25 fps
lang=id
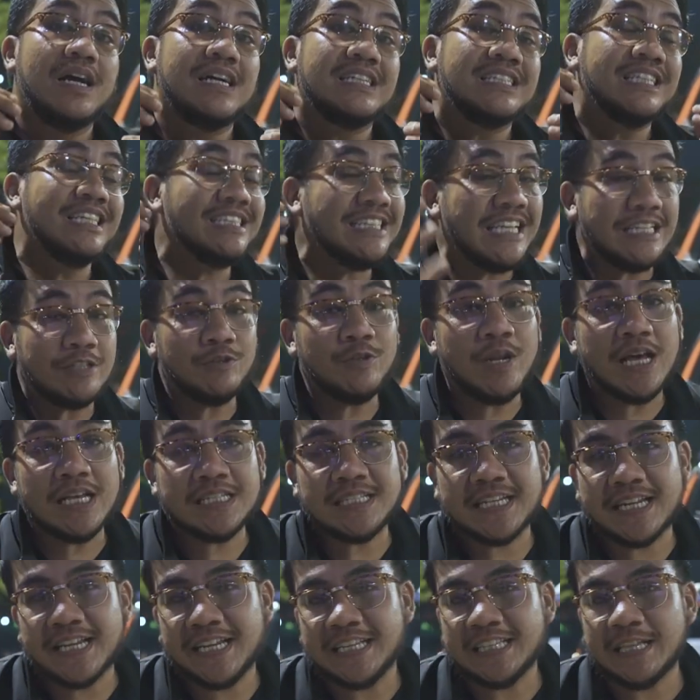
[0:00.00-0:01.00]
Selesai sudah
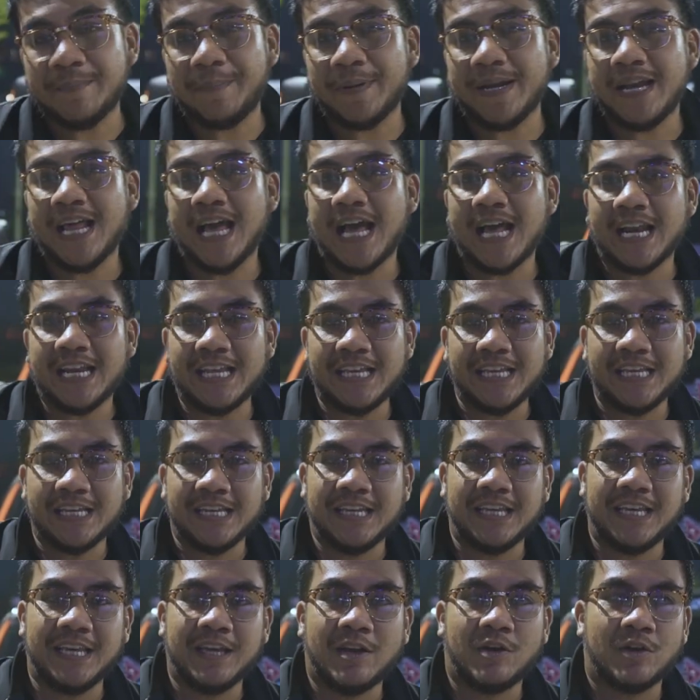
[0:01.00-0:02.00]
acara kita pada hari
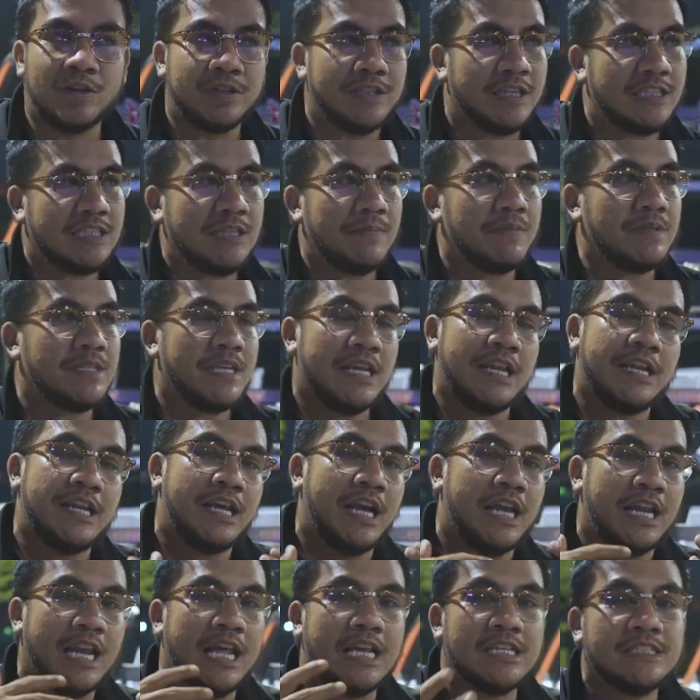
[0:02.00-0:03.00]
ini, kontes berjalan
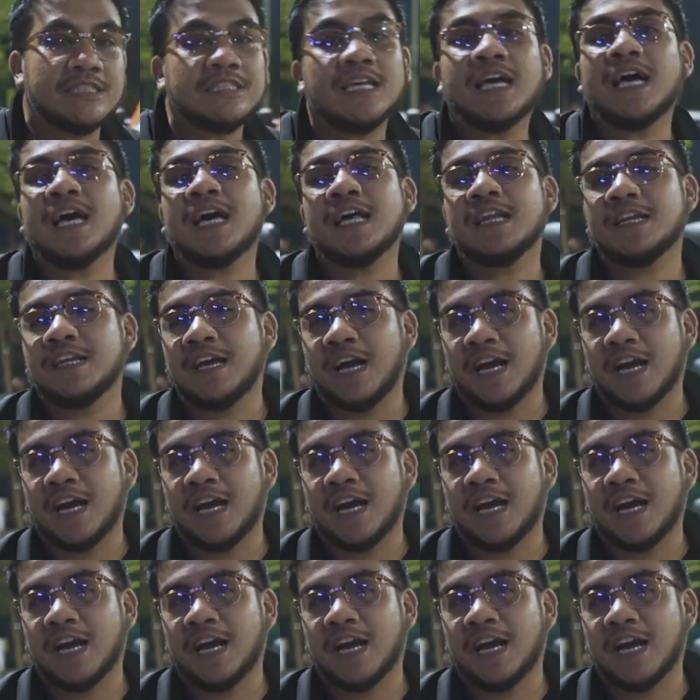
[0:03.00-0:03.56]
dengan lancar,